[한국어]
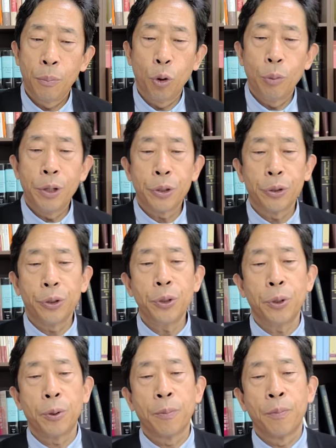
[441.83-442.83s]

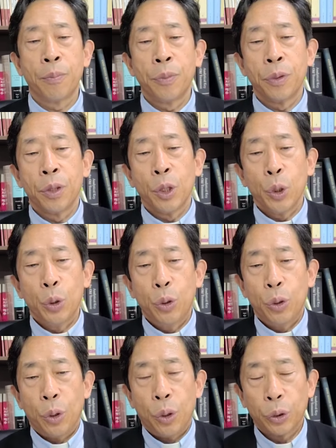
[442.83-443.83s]
복음에서는요.
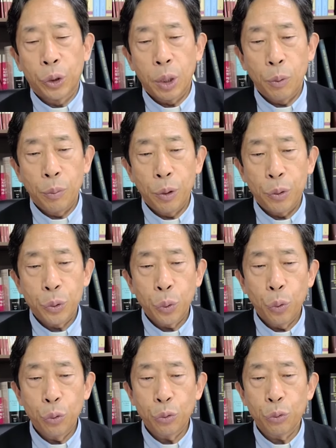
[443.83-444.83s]
어떻게 보면
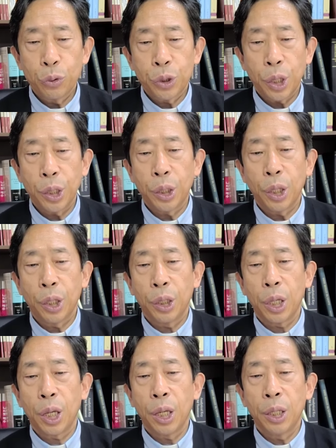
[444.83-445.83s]
소수
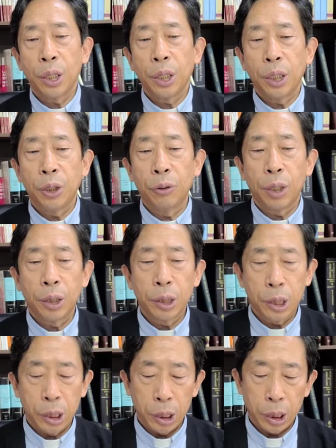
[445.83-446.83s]
세계의
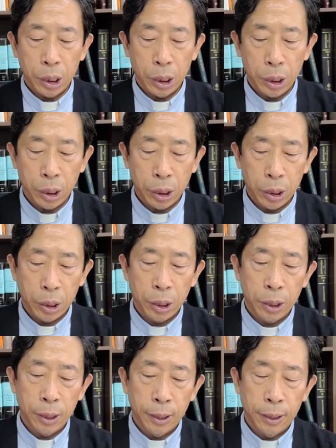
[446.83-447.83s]
이러한 그
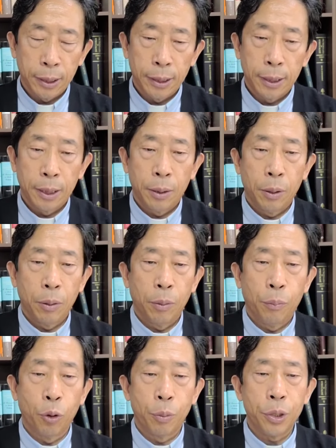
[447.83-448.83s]

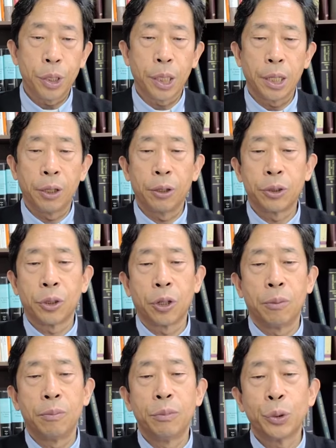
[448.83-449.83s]
복음을 얘기하는
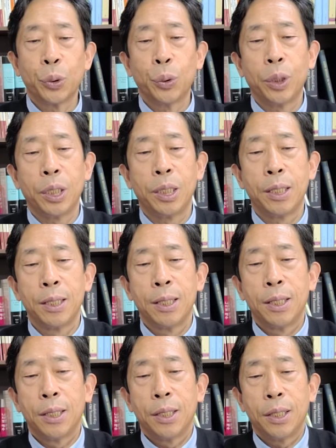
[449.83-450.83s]
것처럼 소위
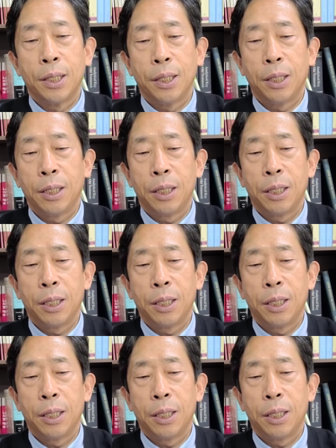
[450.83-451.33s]
에,